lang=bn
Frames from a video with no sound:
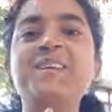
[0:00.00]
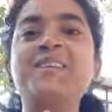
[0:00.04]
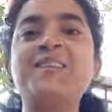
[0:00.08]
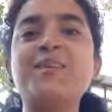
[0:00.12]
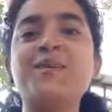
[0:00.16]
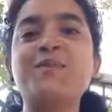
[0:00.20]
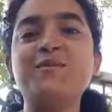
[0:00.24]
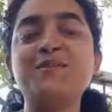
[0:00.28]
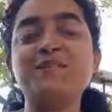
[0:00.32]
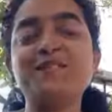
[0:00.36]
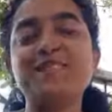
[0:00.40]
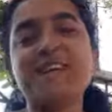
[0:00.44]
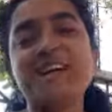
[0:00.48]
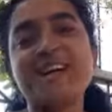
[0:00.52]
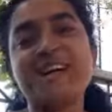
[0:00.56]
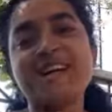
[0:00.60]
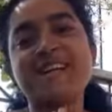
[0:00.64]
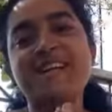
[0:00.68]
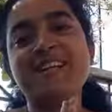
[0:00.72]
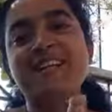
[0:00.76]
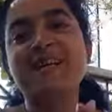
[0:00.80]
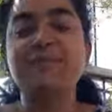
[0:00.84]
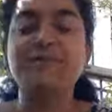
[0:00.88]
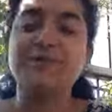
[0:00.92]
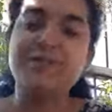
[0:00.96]
নমস্কার
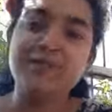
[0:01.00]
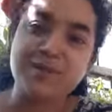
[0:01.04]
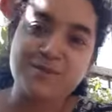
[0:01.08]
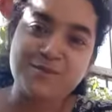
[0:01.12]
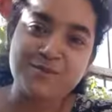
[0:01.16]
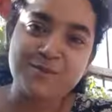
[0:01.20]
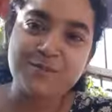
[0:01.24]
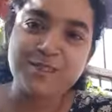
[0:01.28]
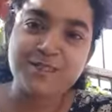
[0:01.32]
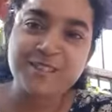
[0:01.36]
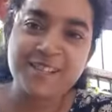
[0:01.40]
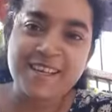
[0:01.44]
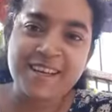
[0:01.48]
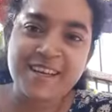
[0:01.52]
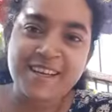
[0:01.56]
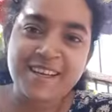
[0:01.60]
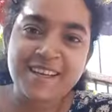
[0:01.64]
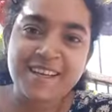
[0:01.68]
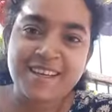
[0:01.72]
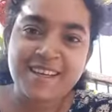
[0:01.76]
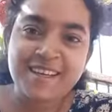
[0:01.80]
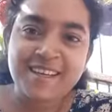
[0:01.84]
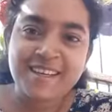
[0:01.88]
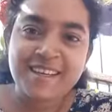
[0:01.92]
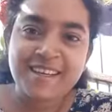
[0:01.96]
আমি সংযুক্তা
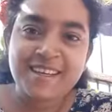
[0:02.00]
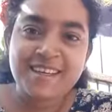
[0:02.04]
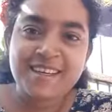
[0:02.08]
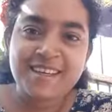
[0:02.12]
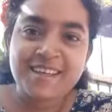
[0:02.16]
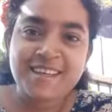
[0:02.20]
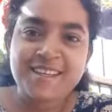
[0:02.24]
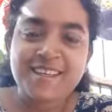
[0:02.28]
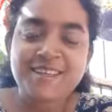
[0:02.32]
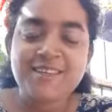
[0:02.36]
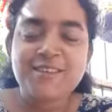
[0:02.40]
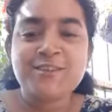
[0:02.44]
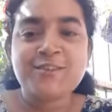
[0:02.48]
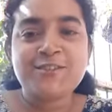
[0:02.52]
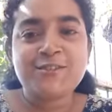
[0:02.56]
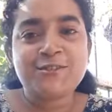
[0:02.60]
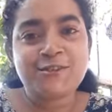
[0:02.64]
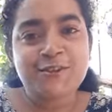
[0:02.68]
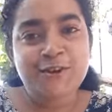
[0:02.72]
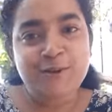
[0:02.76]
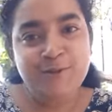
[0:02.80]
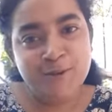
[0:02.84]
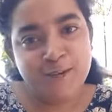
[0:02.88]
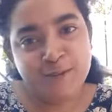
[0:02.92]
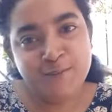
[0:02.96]

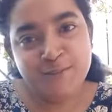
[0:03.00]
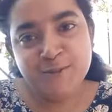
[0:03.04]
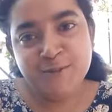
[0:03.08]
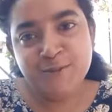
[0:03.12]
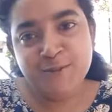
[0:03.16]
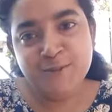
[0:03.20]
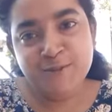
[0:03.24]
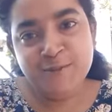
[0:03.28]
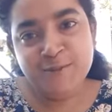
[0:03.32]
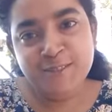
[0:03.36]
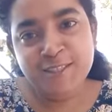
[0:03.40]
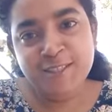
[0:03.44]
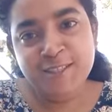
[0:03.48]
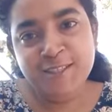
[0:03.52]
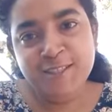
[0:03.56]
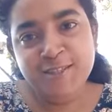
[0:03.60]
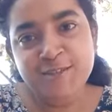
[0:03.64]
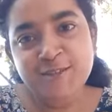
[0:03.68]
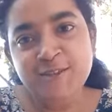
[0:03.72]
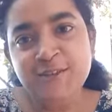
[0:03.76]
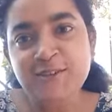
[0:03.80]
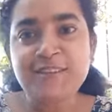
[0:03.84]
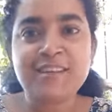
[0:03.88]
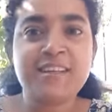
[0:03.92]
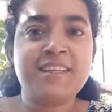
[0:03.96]
সবার প্রথমে
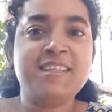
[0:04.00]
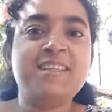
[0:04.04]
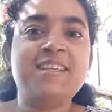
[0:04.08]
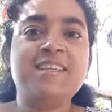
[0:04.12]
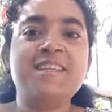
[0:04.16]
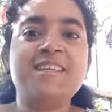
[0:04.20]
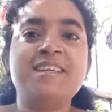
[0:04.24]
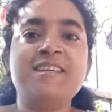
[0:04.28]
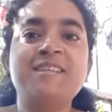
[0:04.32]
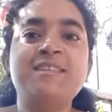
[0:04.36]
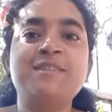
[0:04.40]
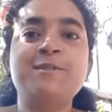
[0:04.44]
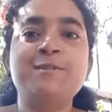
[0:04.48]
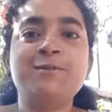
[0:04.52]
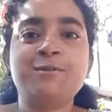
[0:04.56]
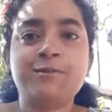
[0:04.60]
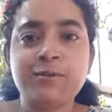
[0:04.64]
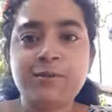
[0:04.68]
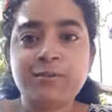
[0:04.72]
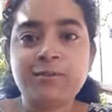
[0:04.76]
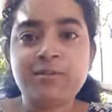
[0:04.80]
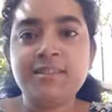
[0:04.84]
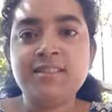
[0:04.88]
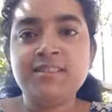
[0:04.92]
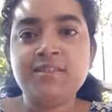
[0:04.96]
সকলকে জানাই শুভ
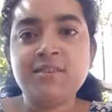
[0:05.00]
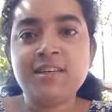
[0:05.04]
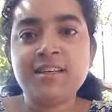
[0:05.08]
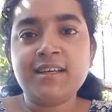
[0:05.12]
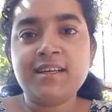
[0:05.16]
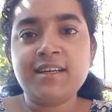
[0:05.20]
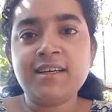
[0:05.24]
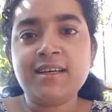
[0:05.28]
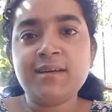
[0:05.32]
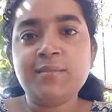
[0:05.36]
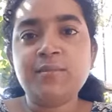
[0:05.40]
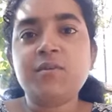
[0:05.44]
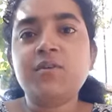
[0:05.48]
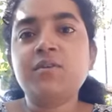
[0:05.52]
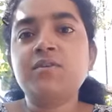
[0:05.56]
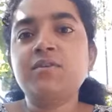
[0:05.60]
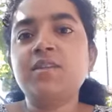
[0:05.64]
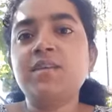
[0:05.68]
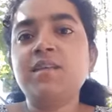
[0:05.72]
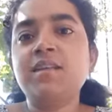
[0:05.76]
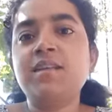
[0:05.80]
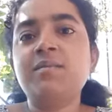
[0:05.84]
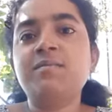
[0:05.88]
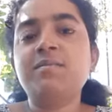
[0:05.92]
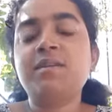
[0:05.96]
বিজয়া
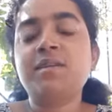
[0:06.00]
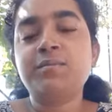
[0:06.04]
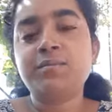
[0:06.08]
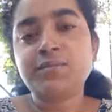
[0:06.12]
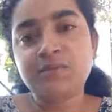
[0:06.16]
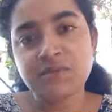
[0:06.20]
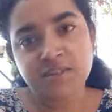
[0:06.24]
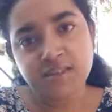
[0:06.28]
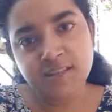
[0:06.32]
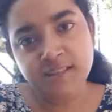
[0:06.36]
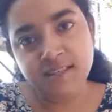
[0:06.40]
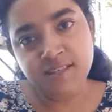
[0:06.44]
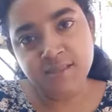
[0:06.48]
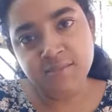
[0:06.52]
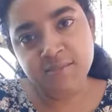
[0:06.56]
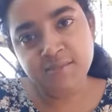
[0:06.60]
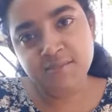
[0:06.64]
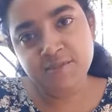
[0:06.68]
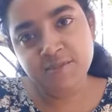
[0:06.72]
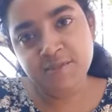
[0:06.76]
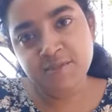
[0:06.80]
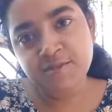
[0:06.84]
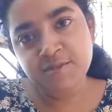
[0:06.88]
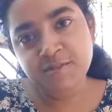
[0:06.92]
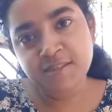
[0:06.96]
বড়দের আমার প্রণাম
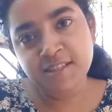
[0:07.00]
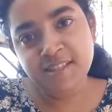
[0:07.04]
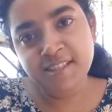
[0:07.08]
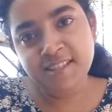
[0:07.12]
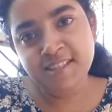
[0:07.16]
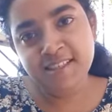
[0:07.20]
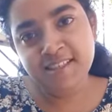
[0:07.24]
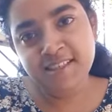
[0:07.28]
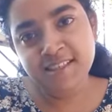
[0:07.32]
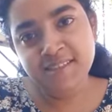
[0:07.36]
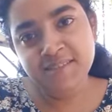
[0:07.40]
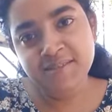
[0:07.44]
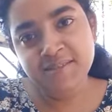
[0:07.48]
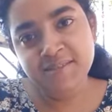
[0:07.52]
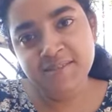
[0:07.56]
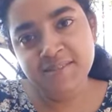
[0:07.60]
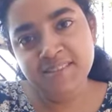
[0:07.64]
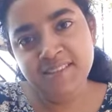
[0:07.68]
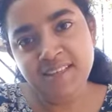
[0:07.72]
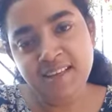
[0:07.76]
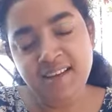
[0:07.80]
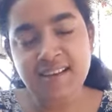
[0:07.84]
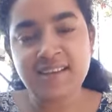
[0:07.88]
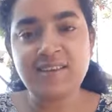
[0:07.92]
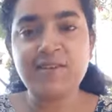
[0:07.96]
ছোটদের
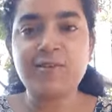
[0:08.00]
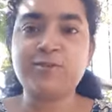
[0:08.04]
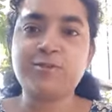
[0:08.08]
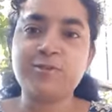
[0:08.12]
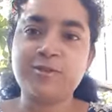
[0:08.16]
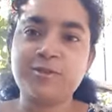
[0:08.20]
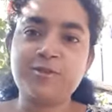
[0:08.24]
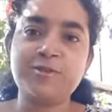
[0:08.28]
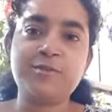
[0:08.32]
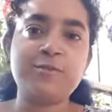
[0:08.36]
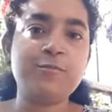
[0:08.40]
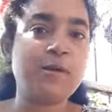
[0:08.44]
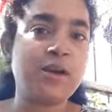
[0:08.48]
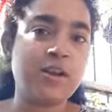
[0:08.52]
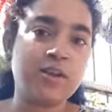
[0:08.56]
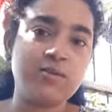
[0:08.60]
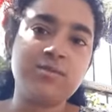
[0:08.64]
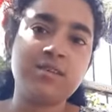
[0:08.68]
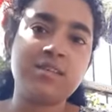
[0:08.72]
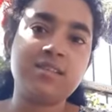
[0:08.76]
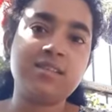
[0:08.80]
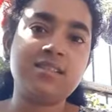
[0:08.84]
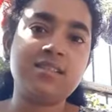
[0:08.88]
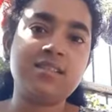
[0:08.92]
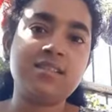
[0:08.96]
জানাই অজস্র
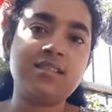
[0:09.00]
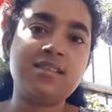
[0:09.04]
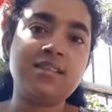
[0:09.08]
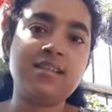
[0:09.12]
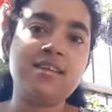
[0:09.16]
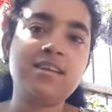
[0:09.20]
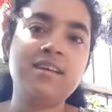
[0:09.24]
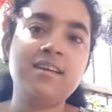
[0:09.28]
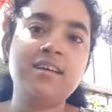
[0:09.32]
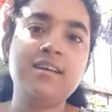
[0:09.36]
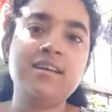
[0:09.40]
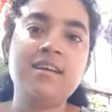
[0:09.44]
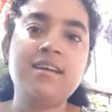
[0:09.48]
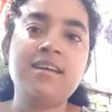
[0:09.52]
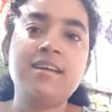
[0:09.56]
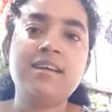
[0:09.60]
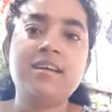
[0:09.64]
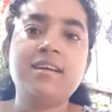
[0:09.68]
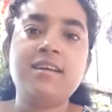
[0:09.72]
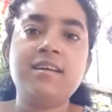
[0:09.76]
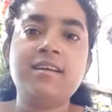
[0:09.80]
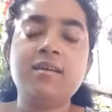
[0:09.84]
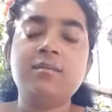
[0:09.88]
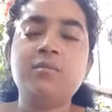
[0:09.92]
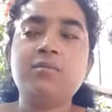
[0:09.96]
ভালোবাসা
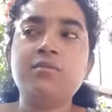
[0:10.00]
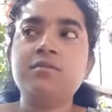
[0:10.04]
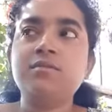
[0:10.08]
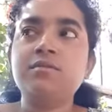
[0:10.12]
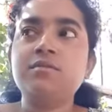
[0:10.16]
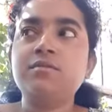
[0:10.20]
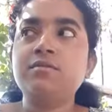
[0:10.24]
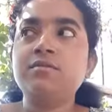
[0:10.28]
এবং